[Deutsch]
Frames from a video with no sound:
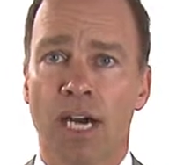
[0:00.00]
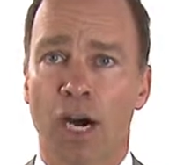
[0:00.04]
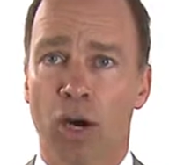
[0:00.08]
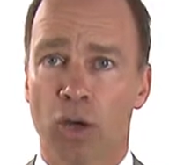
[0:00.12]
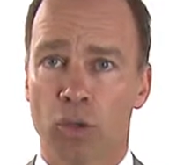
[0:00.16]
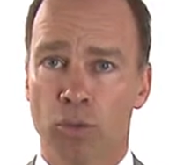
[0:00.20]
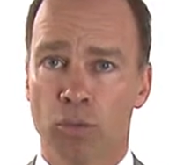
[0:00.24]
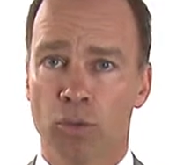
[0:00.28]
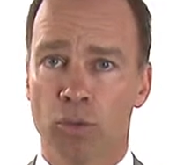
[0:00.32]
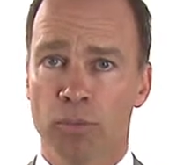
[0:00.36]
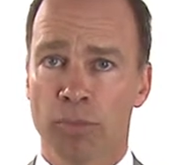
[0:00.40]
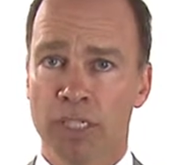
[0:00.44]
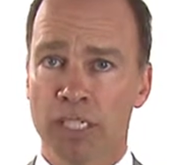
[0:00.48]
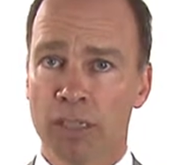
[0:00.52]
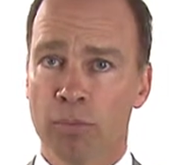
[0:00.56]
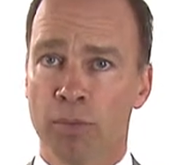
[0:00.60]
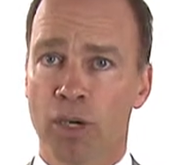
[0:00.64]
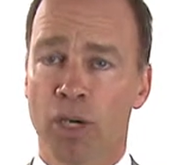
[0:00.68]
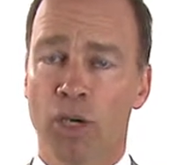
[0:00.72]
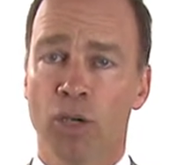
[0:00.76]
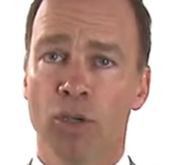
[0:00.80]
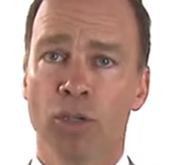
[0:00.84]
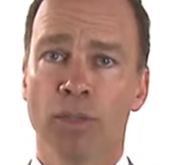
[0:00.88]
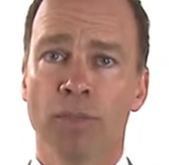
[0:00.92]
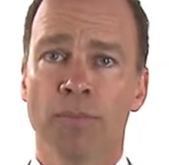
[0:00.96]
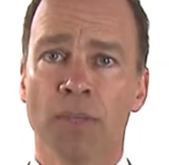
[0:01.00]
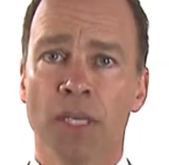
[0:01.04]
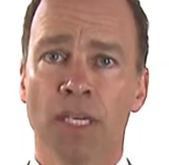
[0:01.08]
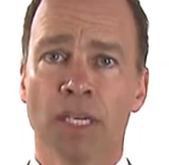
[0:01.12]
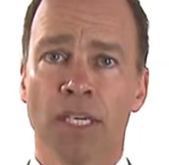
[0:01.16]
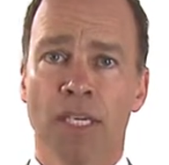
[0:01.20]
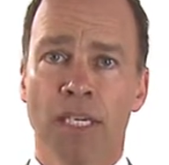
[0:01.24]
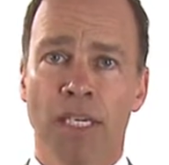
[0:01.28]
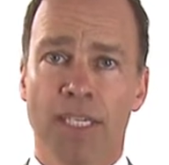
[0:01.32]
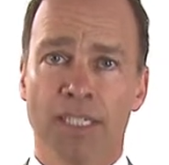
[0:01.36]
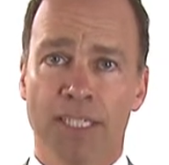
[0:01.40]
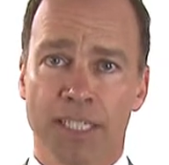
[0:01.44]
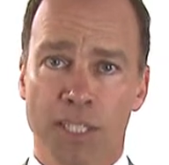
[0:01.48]
Automobilbau
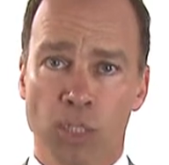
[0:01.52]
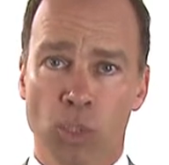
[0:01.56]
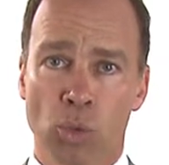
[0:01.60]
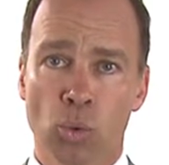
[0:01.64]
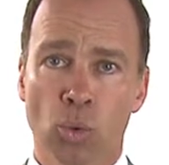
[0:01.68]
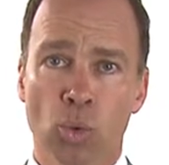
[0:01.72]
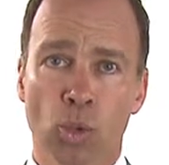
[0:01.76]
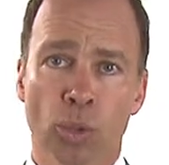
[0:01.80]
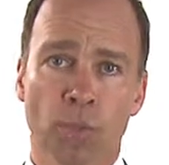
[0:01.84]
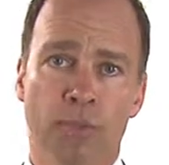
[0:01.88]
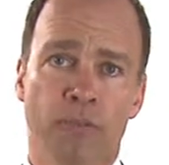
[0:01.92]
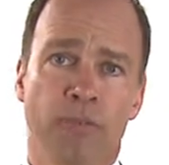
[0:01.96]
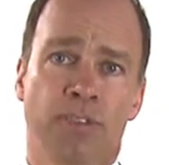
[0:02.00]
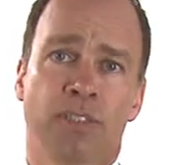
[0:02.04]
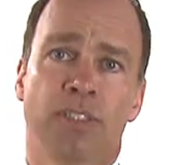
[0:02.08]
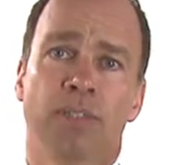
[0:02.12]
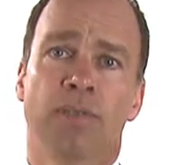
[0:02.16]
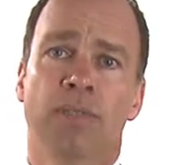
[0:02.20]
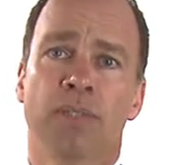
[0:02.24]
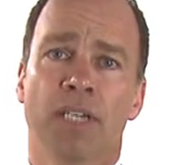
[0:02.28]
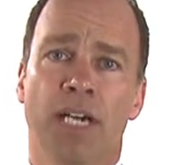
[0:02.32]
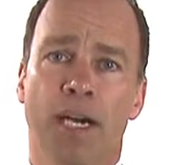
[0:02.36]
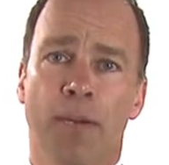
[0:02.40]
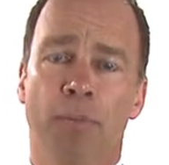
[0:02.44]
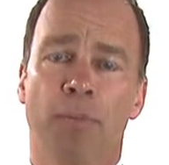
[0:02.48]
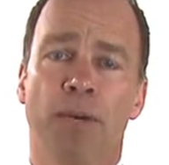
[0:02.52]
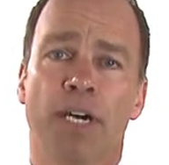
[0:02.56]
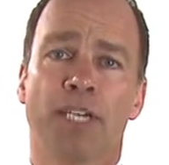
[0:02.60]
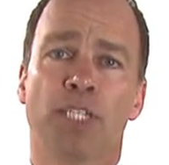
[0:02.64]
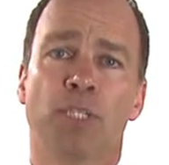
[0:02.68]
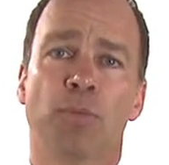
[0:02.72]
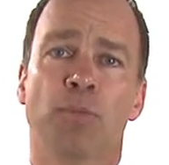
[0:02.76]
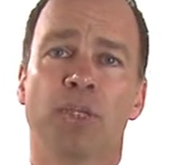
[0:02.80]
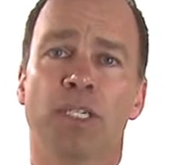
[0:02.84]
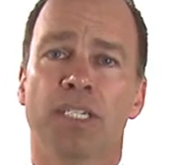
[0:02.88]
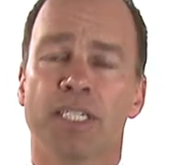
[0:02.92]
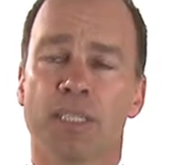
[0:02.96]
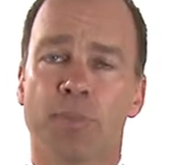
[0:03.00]
der Zukunft am
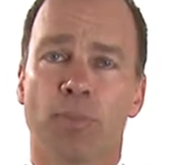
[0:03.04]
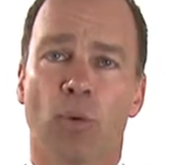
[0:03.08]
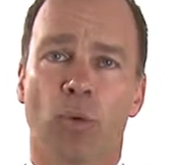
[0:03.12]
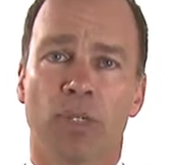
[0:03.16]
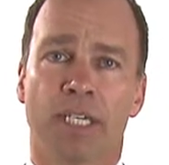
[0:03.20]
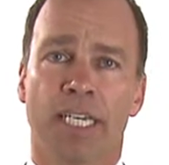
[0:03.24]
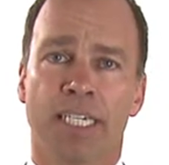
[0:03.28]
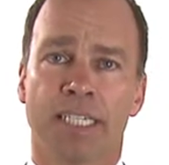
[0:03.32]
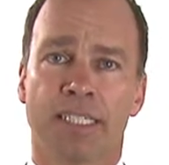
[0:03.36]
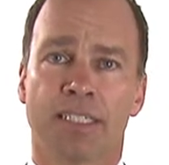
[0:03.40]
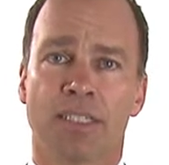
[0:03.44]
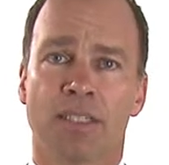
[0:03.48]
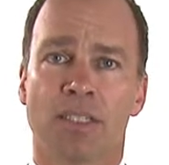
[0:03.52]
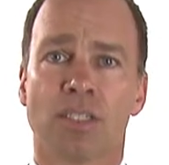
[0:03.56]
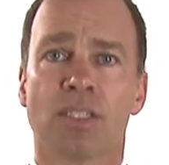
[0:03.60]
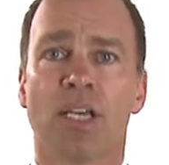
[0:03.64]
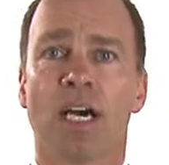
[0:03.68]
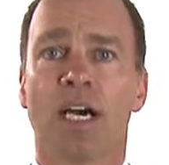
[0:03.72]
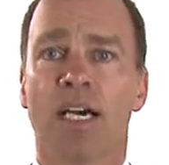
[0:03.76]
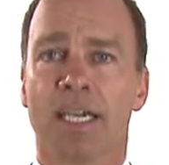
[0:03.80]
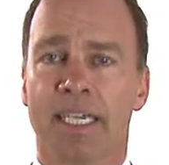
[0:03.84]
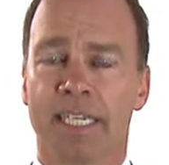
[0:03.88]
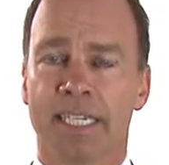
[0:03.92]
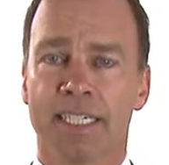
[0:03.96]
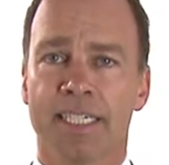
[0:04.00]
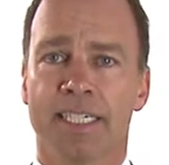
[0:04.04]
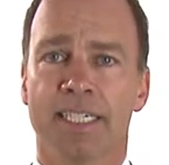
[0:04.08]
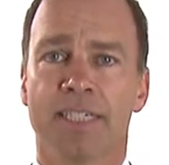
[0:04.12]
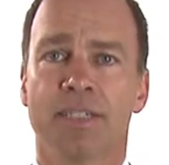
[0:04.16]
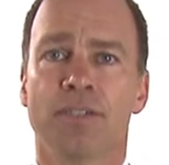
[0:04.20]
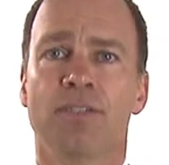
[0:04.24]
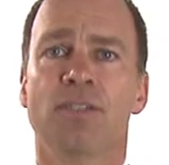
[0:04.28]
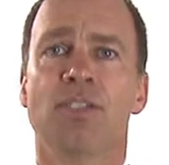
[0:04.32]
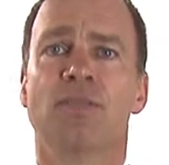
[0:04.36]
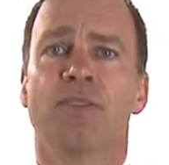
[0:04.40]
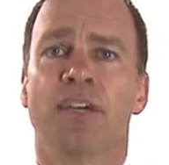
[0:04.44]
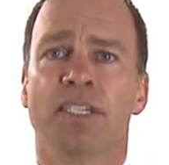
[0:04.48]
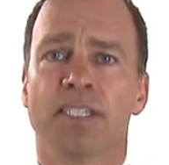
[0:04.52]
Beispiel des Projektes
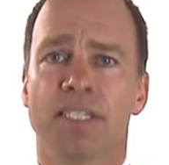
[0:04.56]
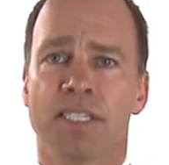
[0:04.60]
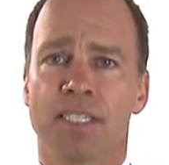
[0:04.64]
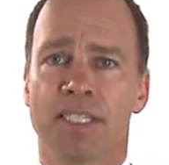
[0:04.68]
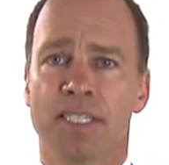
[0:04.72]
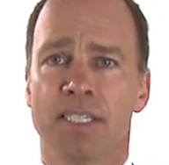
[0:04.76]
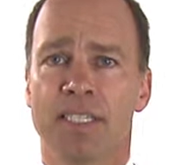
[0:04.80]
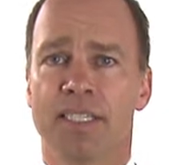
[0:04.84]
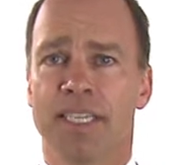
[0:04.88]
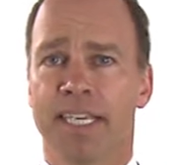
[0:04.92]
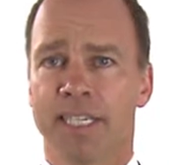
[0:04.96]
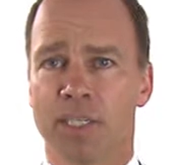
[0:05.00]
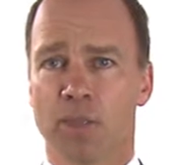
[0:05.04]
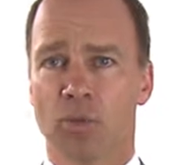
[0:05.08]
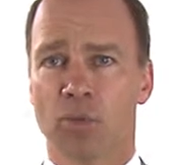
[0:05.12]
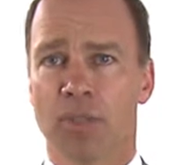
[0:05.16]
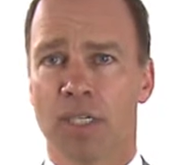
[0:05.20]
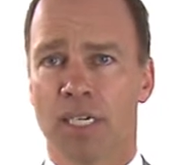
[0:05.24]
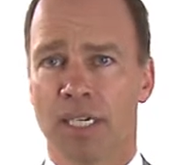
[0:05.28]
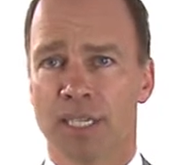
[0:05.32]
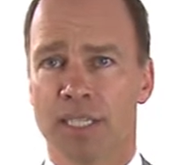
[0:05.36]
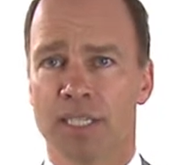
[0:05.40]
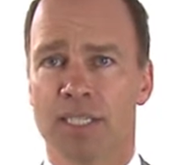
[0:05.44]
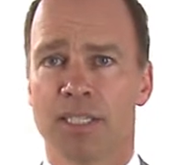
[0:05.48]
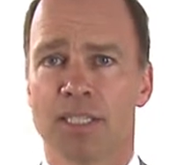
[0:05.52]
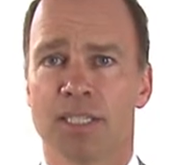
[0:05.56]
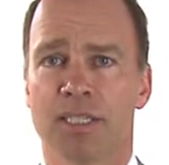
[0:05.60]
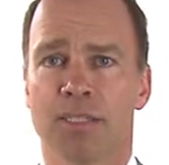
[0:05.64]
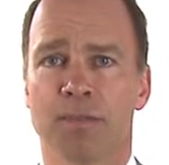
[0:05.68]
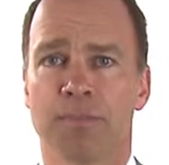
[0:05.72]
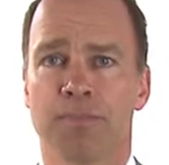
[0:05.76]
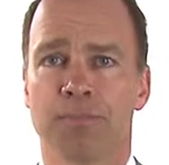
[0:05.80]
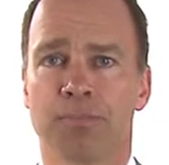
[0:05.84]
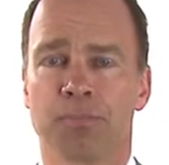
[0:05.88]
Arena 2036.